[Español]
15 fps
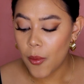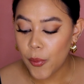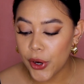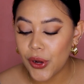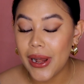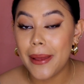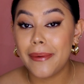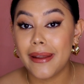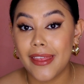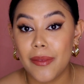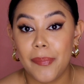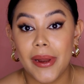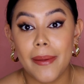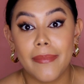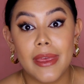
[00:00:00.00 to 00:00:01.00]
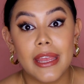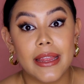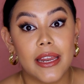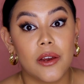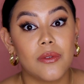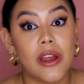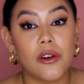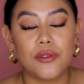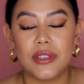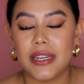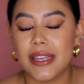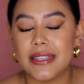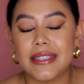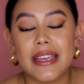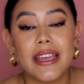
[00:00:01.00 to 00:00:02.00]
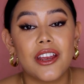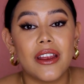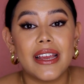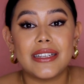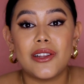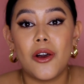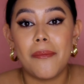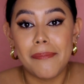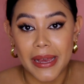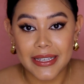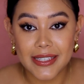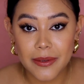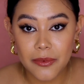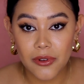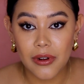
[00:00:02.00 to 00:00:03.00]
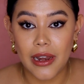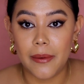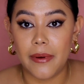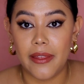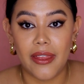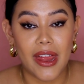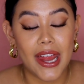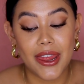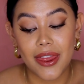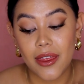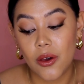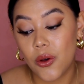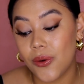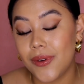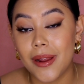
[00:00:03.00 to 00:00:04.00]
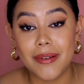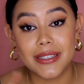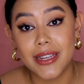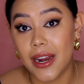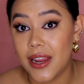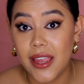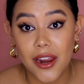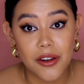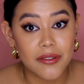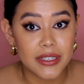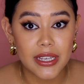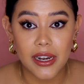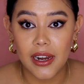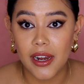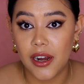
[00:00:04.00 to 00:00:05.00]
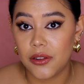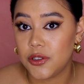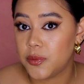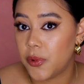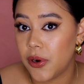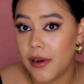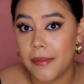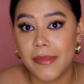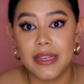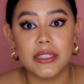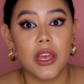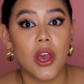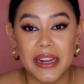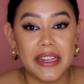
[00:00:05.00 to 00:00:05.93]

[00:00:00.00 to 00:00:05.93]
Bueno, la verdad para mí tener una rutina de skincare es lo máximo. La verdad, con una mascarilla no vas a arreglar tus problemas.